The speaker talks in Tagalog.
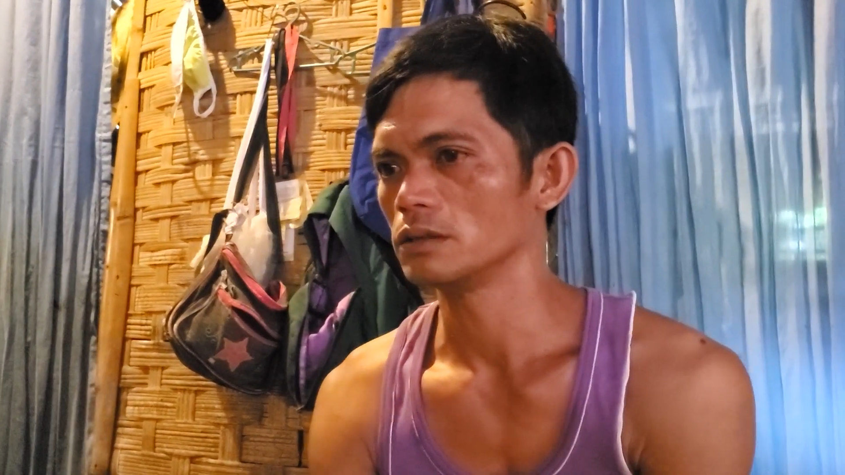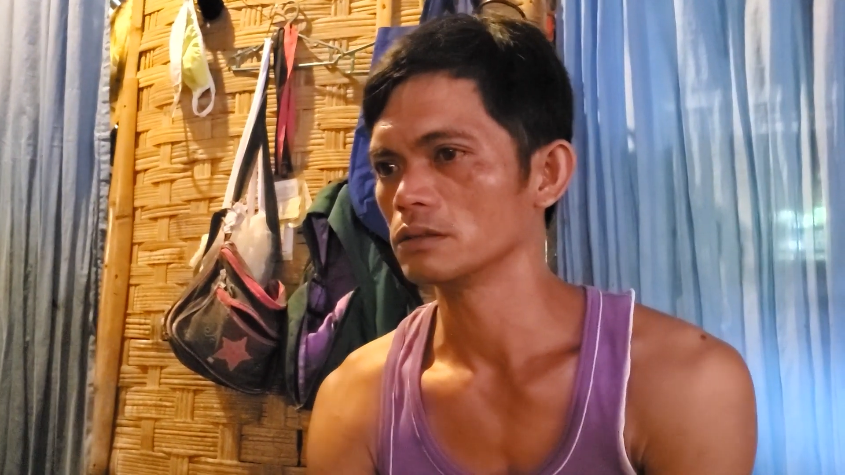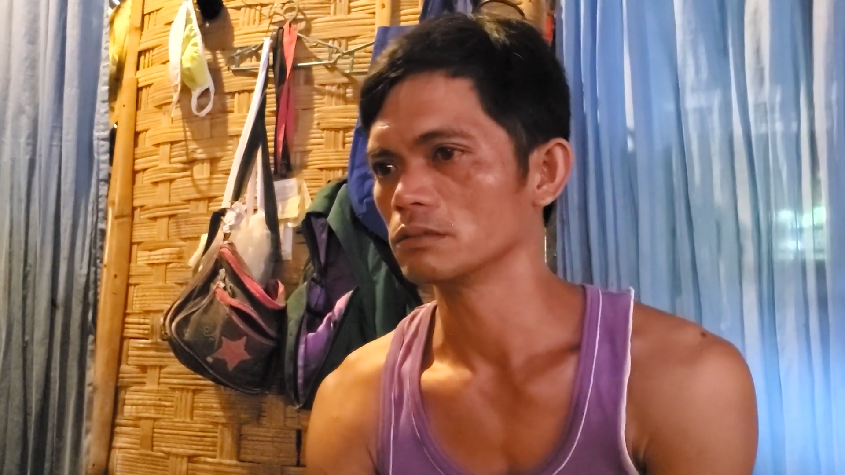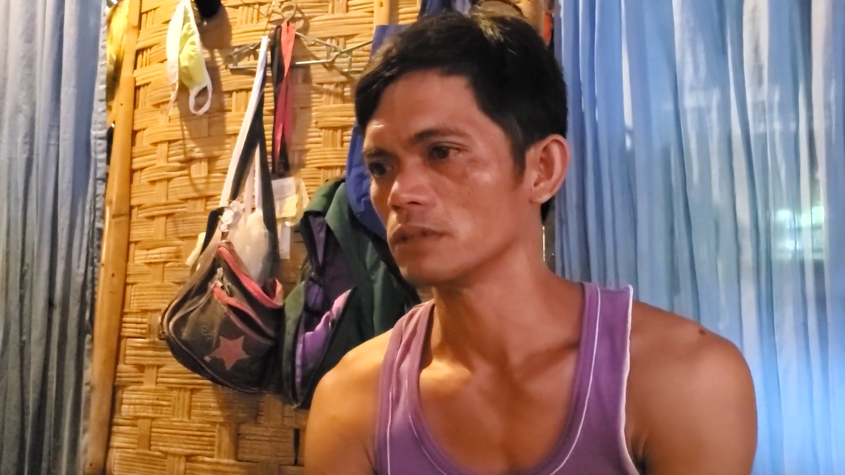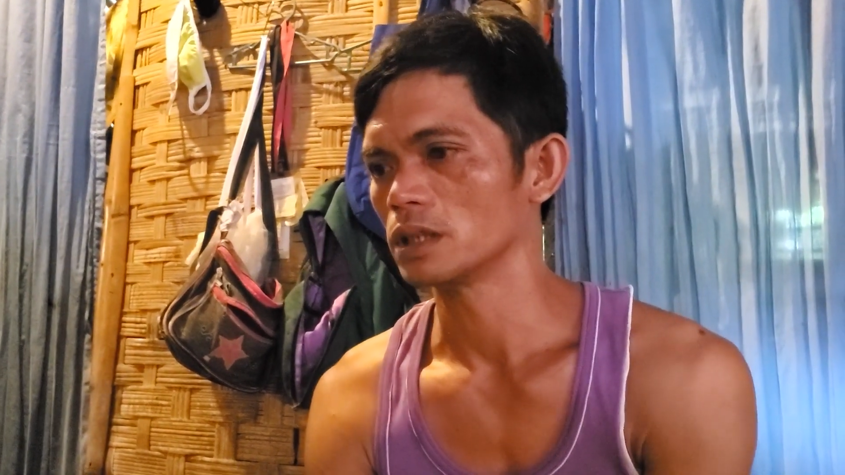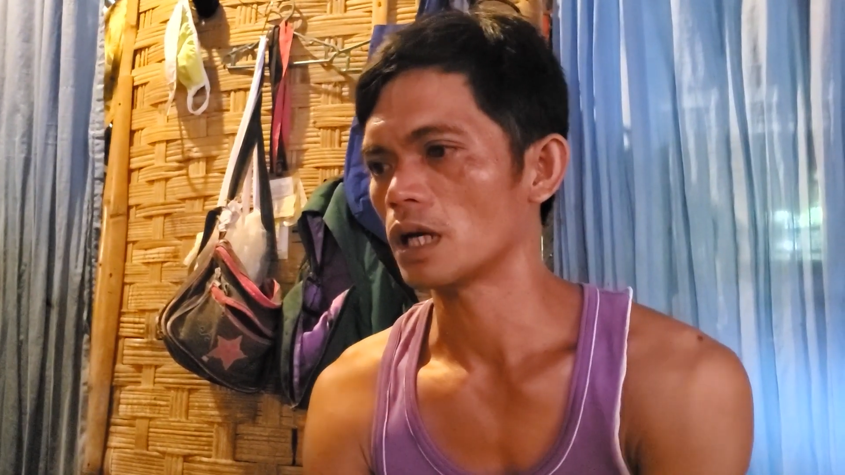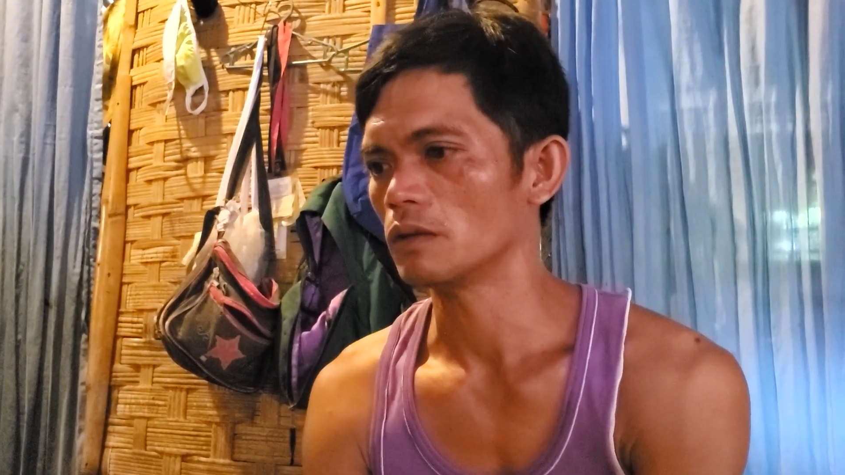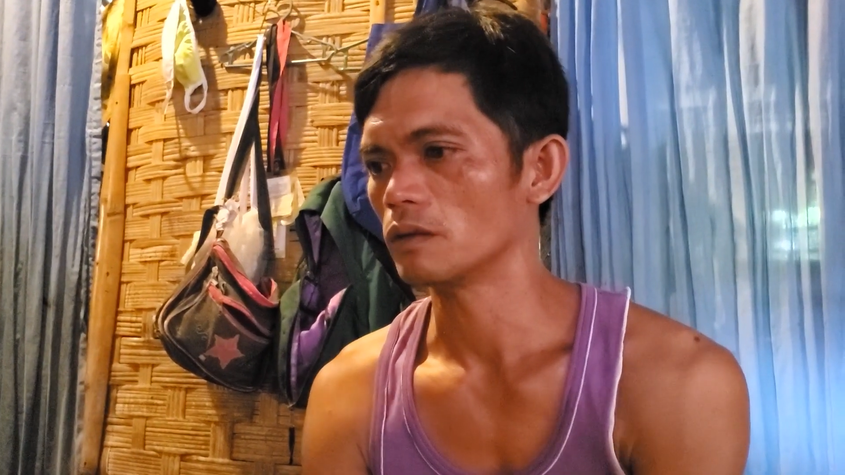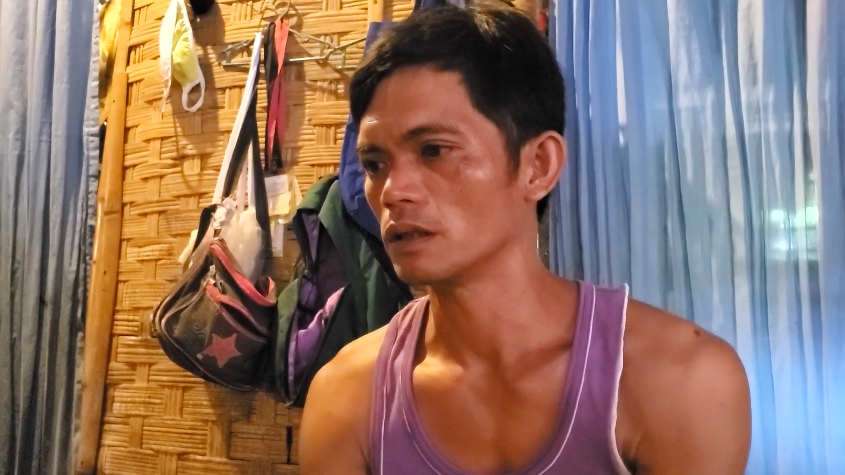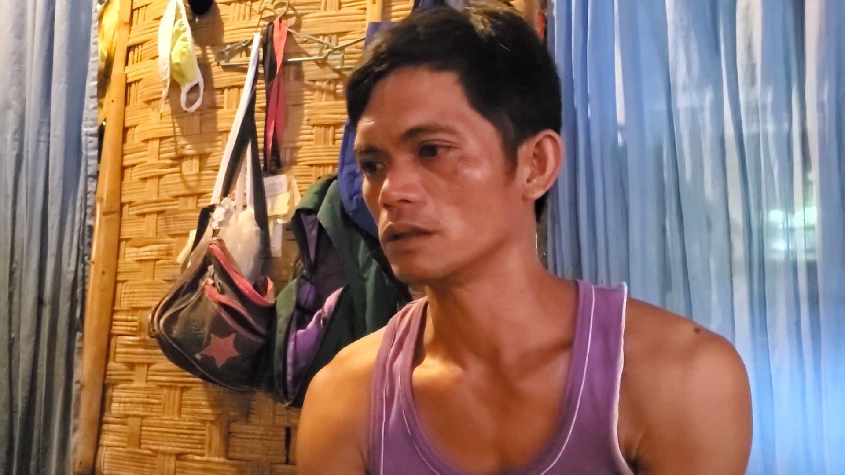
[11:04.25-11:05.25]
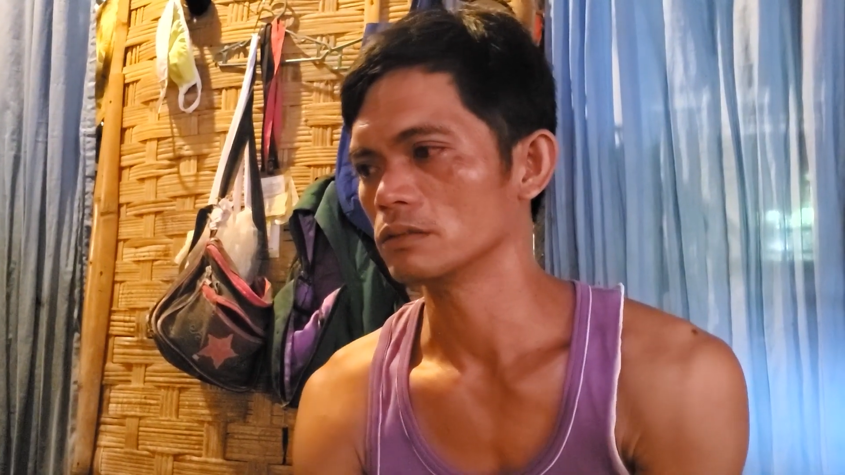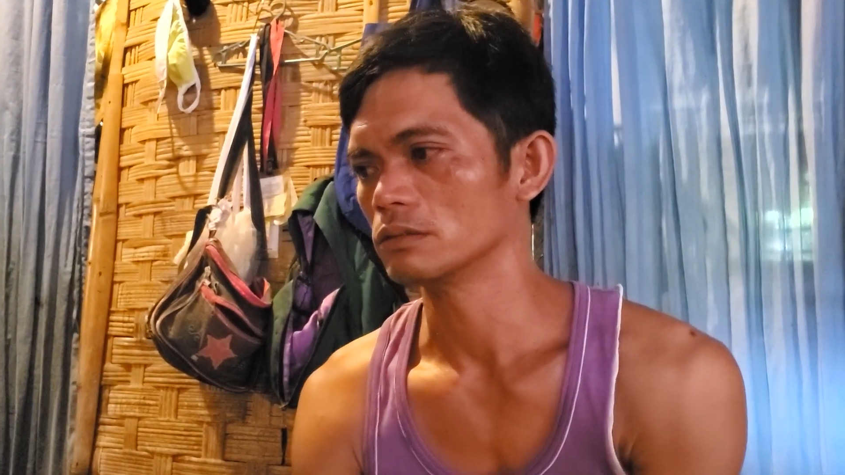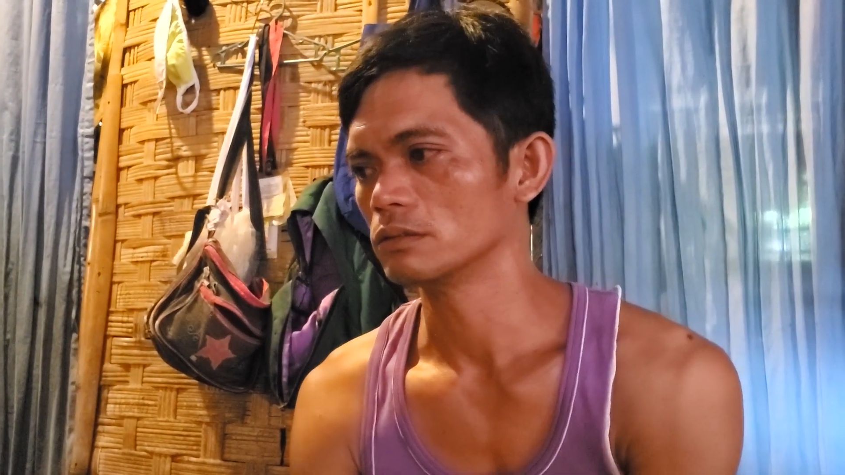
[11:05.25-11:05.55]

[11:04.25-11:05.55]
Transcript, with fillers: yung matalo kayo ng